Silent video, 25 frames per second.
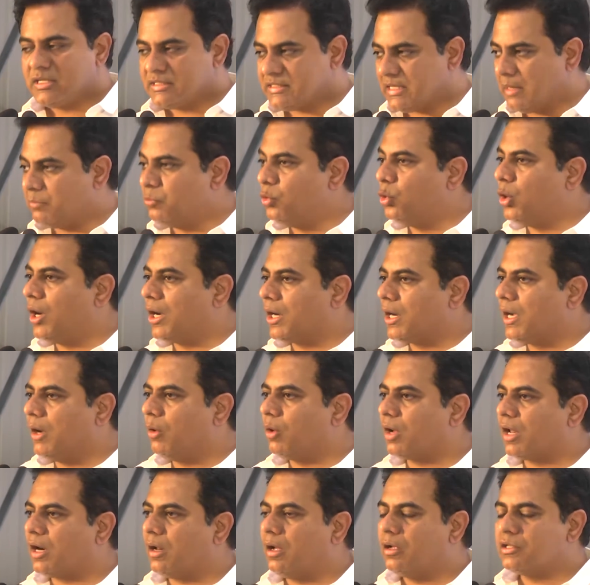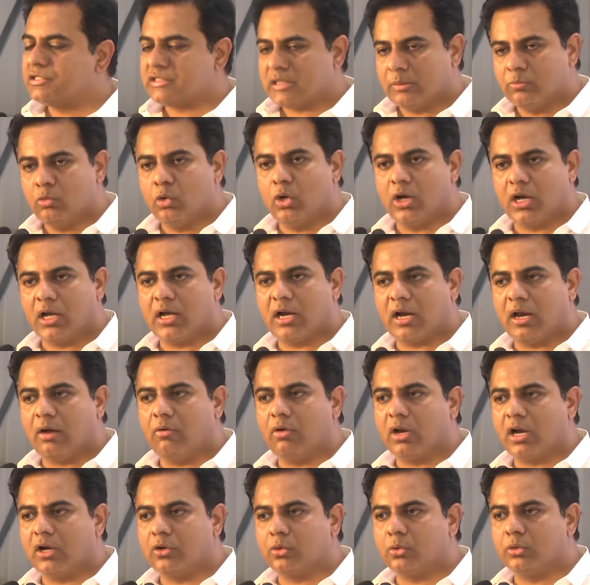సమూహంగా ఒక సమూహంగా
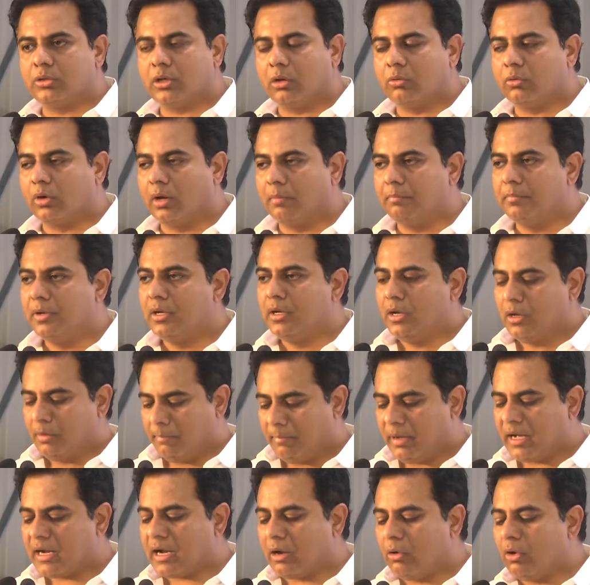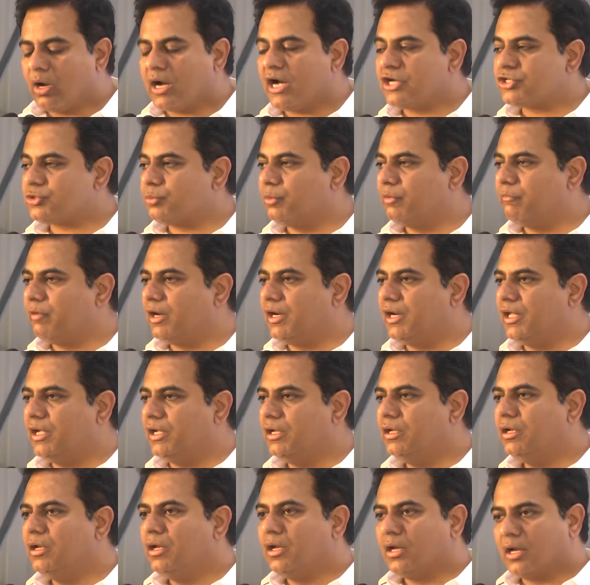రావాలనుకుంటా ఉన్నాం మాకు అవకాశం ఇవ్వండి
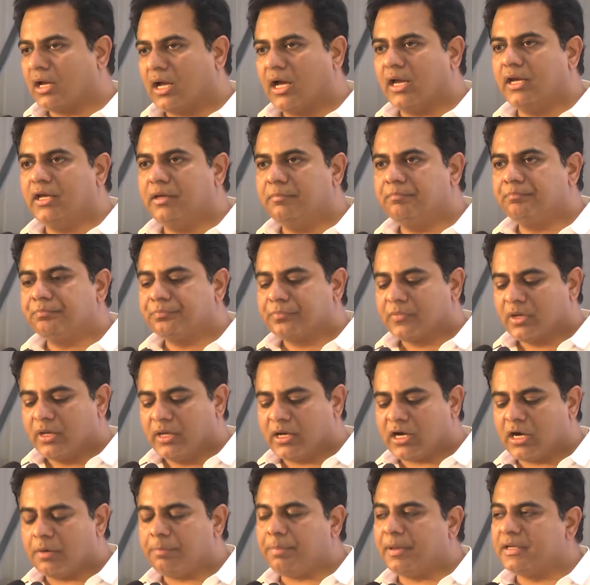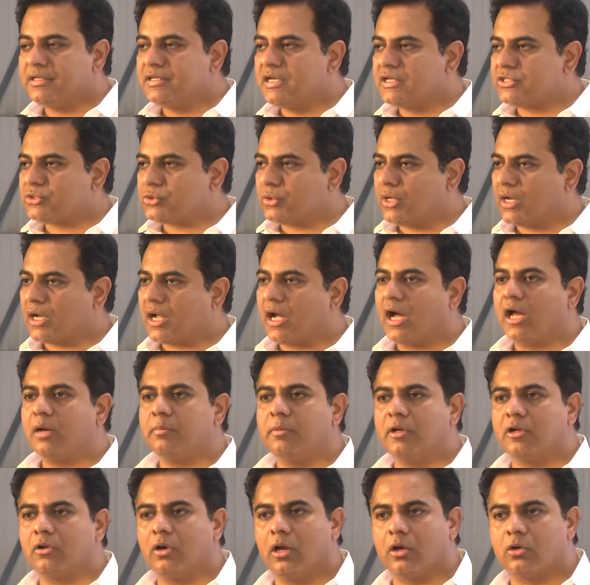కానీ ఇక్కడ పనిచేస్తున్న
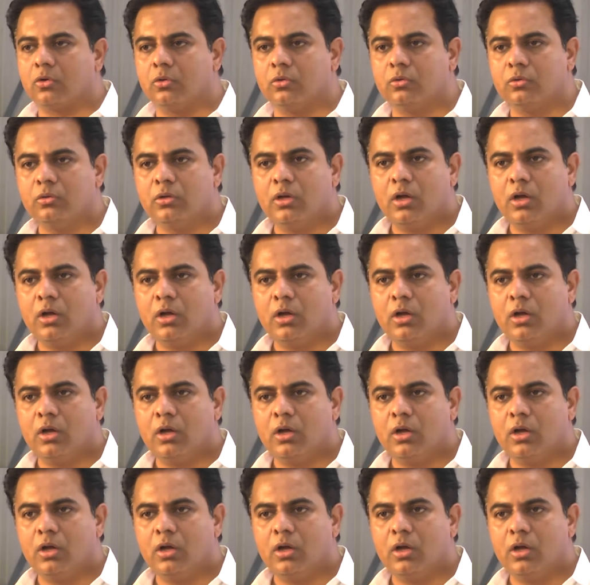కార్మికులకు